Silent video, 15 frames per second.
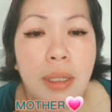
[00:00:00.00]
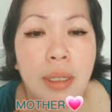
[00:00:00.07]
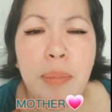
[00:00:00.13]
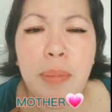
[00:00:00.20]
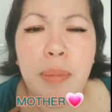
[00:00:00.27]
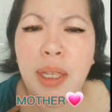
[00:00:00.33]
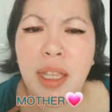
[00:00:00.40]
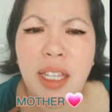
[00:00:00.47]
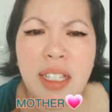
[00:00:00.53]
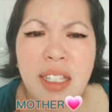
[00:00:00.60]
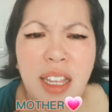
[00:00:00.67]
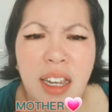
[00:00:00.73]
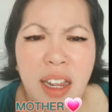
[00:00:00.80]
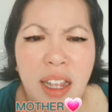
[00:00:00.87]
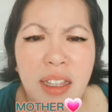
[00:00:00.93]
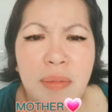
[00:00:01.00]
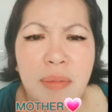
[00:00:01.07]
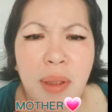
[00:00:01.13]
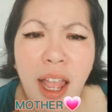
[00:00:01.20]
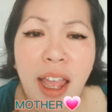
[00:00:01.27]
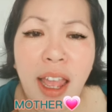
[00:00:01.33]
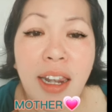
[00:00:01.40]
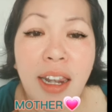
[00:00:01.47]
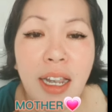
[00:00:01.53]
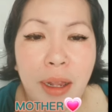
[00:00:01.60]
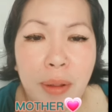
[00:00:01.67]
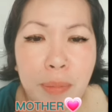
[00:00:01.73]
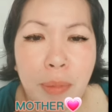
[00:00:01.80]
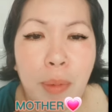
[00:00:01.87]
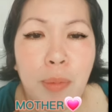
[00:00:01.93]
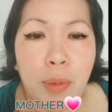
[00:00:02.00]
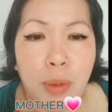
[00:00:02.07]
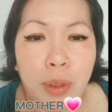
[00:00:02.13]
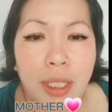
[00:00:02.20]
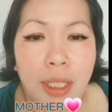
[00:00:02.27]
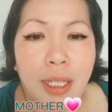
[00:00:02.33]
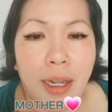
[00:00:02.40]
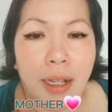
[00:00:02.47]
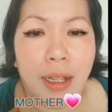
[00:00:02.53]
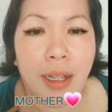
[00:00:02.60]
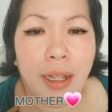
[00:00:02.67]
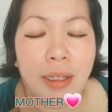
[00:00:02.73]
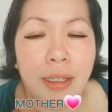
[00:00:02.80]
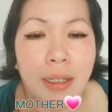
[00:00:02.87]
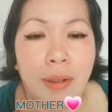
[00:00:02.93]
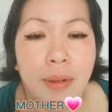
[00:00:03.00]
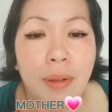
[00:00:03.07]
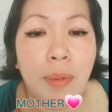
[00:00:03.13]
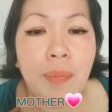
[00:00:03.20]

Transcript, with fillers: syempre higit sa lahat, mag-aral ng mabuti talaga, no?